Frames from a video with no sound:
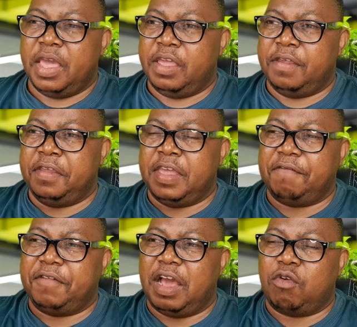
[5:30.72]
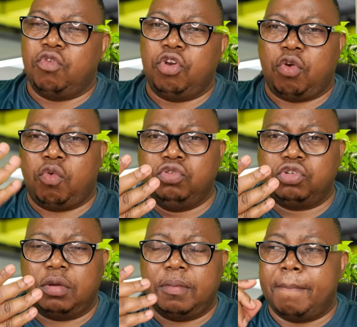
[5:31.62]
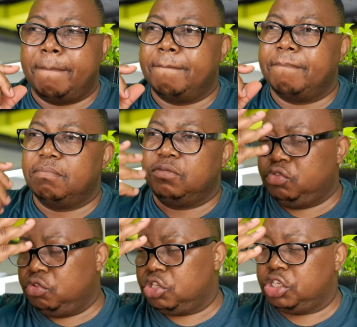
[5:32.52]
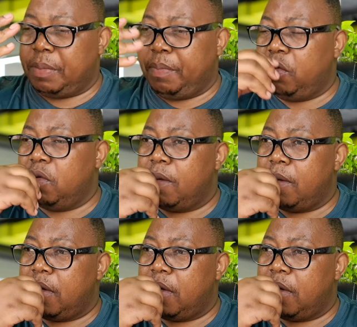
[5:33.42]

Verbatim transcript: Et il y avait la couleur rouge sur ce chapeau.